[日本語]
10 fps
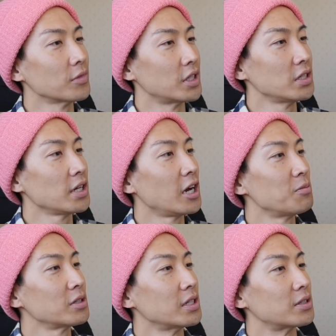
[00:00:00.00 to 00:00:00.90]
全然買
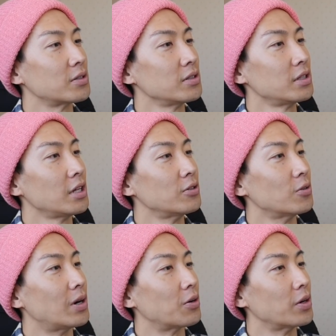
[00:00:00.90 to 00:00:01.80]
えますね。作ってる
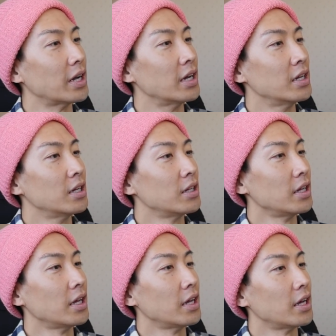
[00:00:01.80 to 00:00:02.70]
のはこれ、
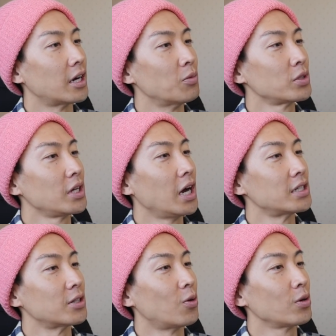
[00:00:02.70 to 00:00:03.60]
株式会
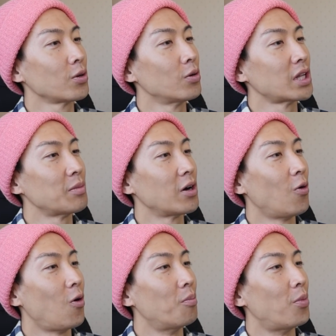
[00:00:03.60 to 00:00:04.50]
社東京たま
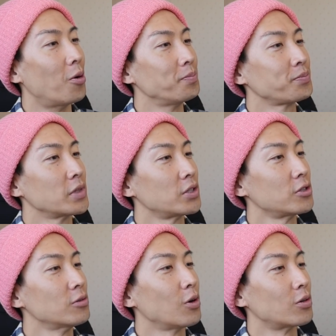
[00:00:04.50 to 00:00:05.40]
ご本舗、
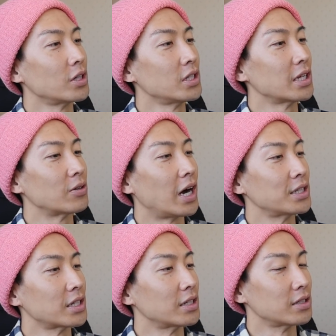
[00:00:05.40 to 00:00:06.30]
中央区銀座の
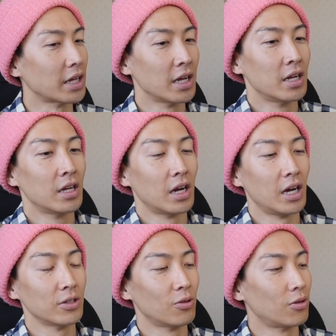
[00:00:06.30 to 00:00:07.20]
会社ですね。
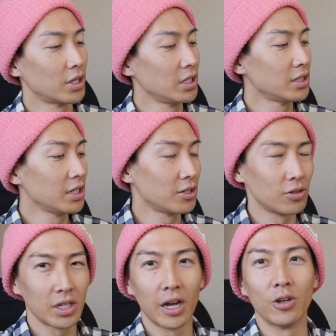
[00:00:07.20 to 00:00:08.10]
銀座に
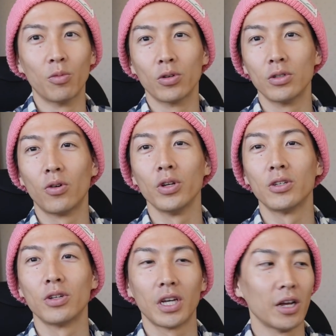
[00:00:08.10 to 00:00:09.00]
行く機会よりも空港
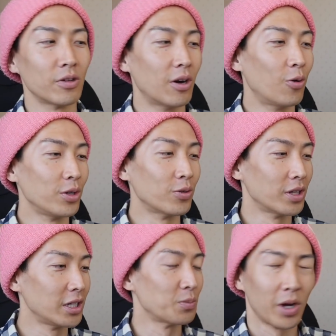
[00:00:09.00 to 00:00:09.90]
に行く機会の方が多いの
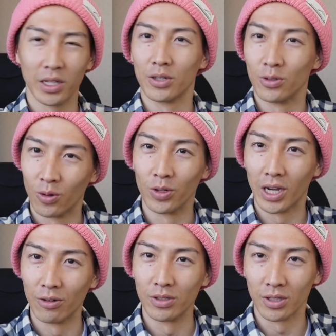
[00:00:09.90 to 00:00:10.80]
で、いつも羽田空港で
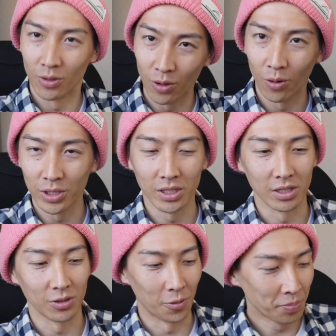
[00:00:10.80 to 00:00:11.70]
買うんですけど、これ美味しいん
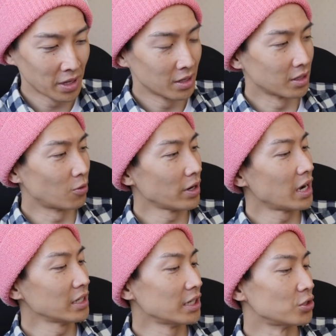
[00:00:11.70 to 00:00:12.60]
ですよ。でこ
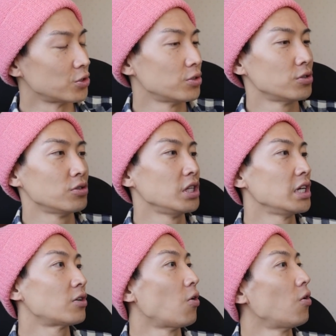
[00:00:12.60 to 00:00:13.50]
れがね
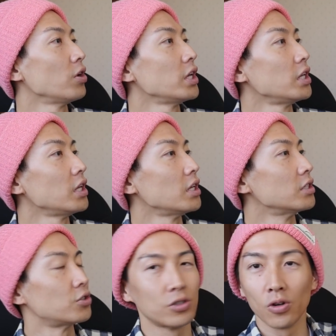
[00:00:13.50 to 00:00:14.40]
12個入
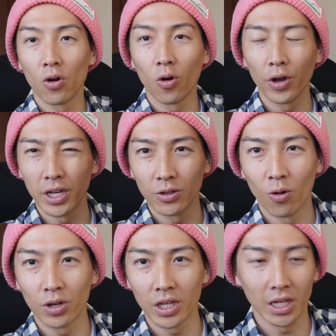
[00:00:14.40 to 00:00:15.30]
り16個入り
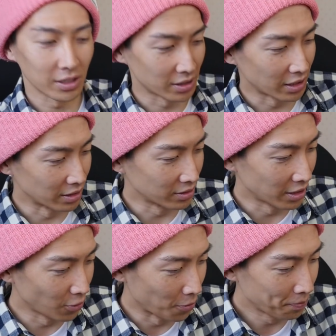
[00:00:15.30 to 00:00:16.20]
の大きいやつなんです
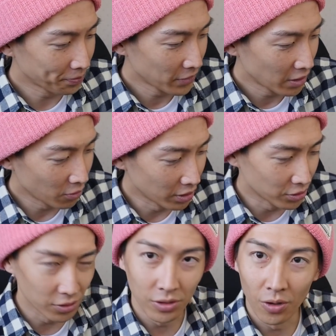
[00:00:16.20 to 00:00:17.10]
けど、これ
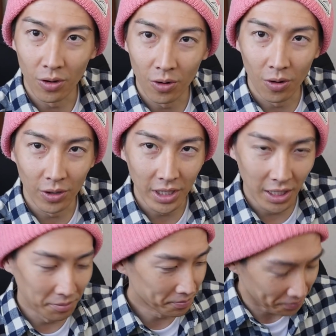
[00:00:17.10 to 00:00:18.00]
16個入りで